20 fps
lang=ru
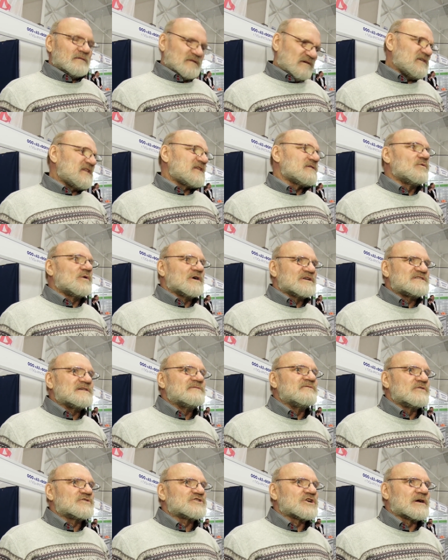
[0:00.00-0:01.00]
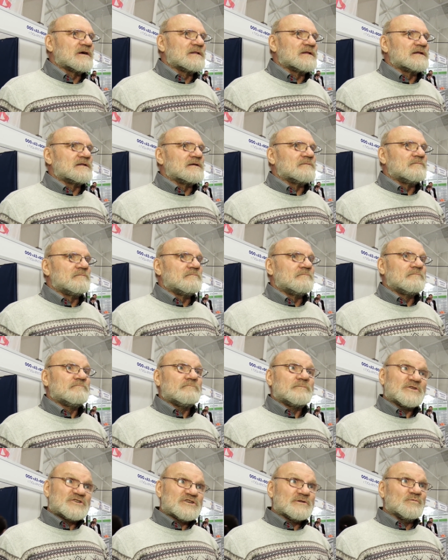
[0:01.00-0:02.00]
Давайте угостим его шоколадом.
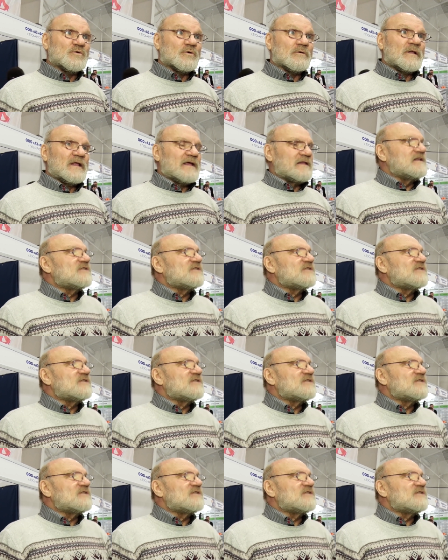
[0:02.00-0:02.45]
Почему?